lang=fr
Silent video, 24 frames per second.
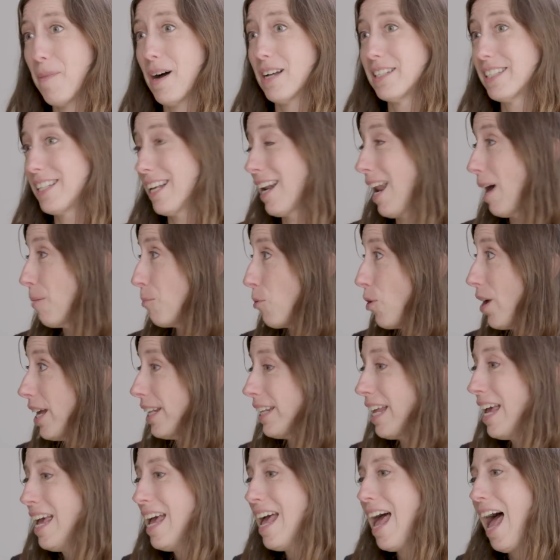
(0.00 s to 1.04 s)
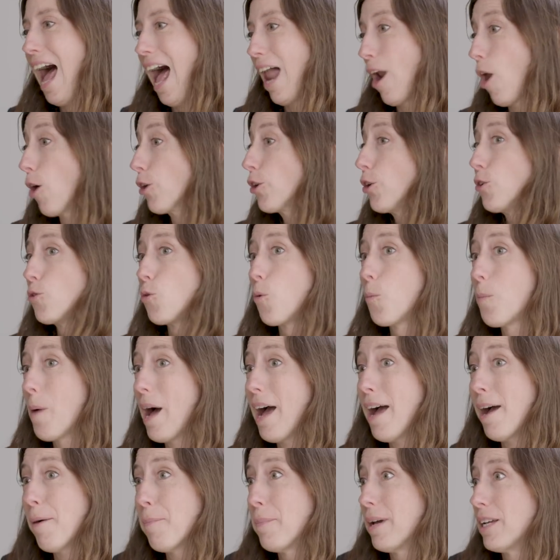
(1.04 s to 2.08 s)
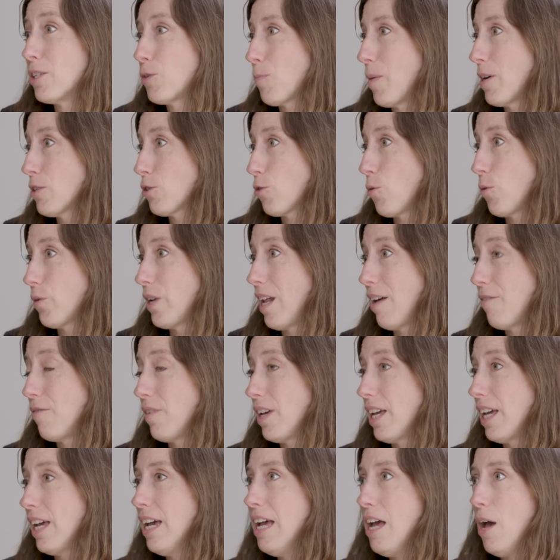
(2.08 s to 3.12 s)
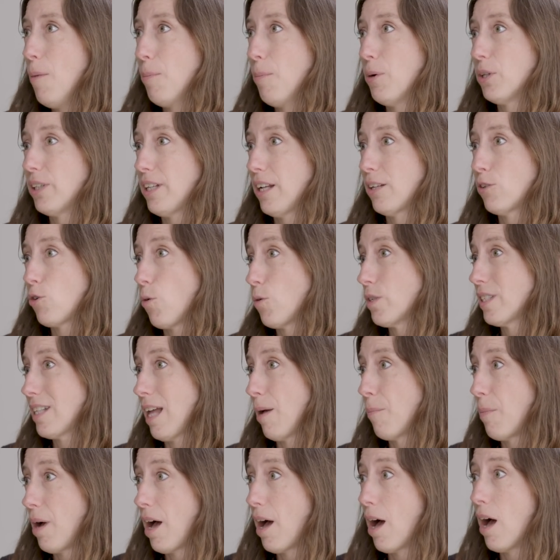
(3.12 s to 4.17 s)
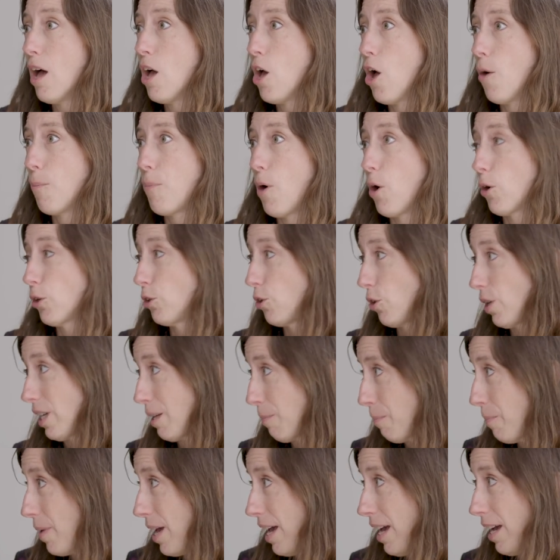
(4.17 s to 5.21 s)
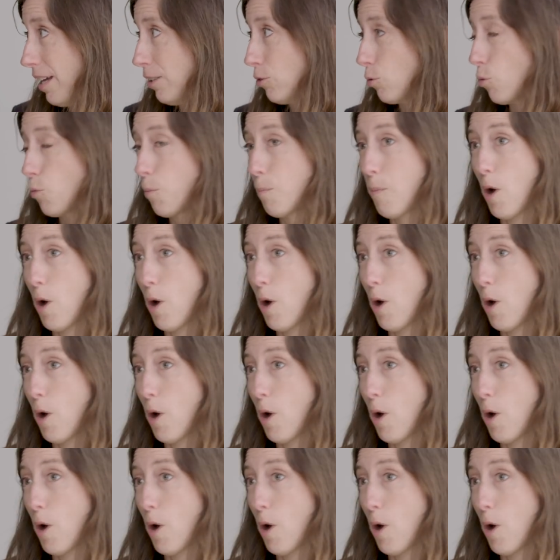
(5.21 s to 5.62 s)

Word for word: ramassé la boîte. Alors que nos pères, ben, je pense qu'on avait peut-être constamment peur de les perdre ou mm-hmm.